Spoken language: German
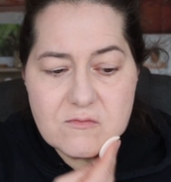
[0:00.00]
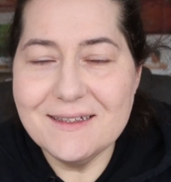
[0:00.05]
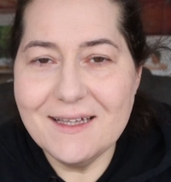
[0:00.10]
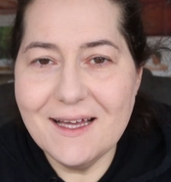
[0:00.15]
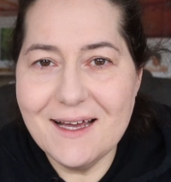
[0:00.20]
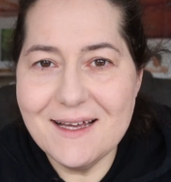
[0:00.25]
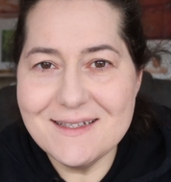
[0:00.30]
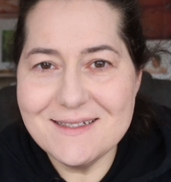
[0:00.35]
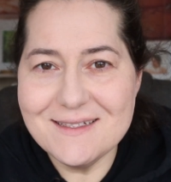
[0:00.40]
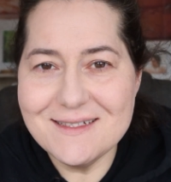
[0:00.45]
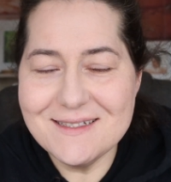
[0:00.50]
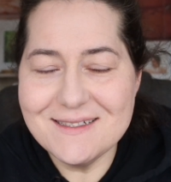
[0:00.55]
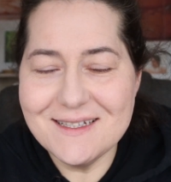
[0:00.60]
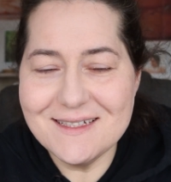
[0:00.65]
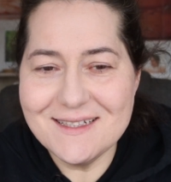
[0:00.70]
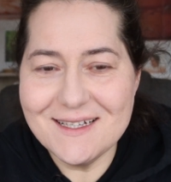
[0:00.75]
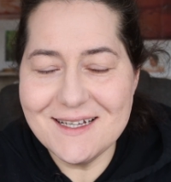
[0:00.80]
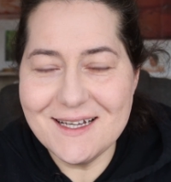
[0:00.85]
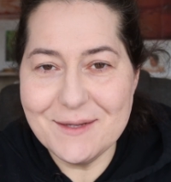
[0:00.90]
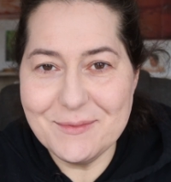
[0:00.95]
das ist
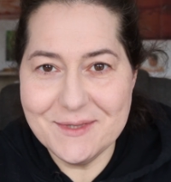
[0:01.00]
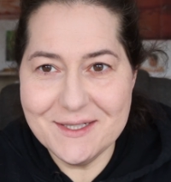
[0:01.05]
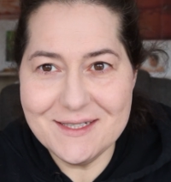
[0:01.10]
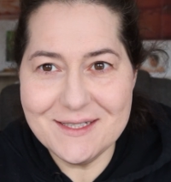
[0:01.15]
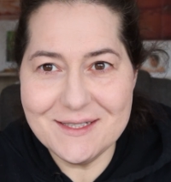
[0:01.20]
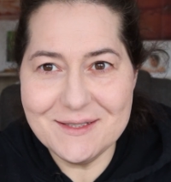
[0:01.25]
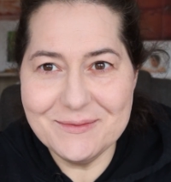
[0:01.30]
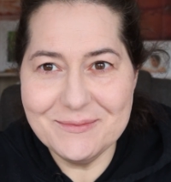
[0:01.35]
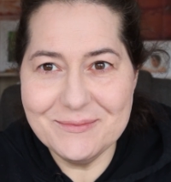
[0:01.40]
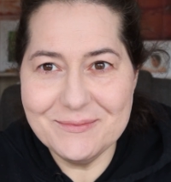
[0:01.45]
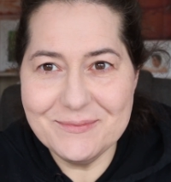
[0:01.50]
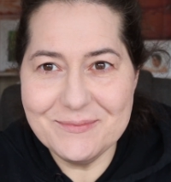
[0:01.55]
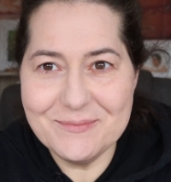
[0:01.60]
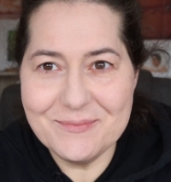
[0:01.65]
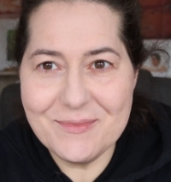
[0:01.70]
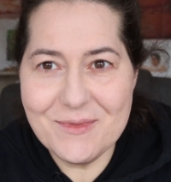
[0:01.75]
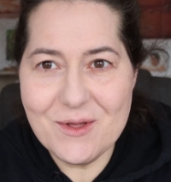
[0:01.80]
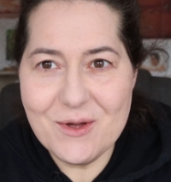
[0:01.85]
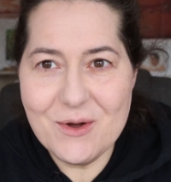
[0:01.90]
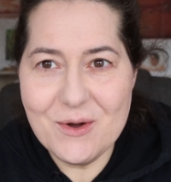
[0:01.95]
das Ergebnis.
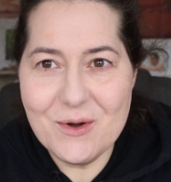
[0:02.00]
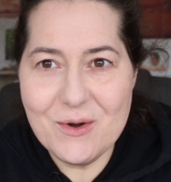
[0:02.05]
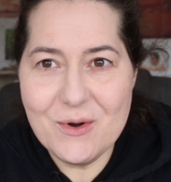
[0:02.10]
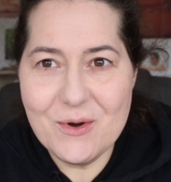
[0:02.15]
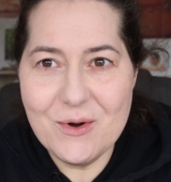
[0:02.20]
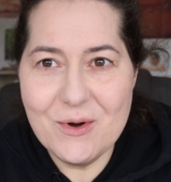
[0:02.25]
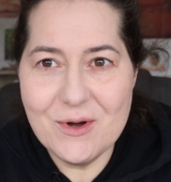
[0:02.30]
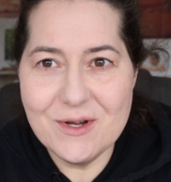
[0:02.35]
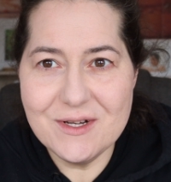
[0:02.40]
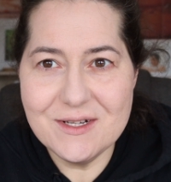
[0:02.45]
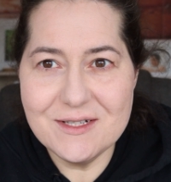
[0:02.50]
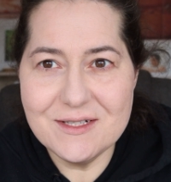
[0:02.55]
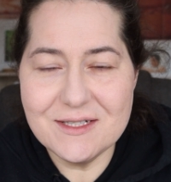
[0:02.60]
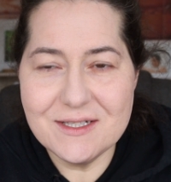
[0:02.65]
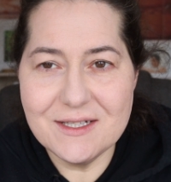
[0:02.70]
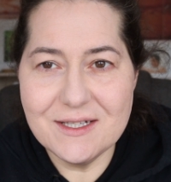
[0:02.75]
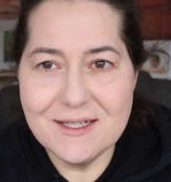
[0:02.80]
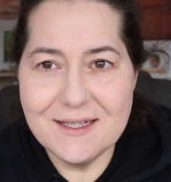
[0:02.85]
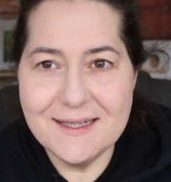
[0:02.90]
Und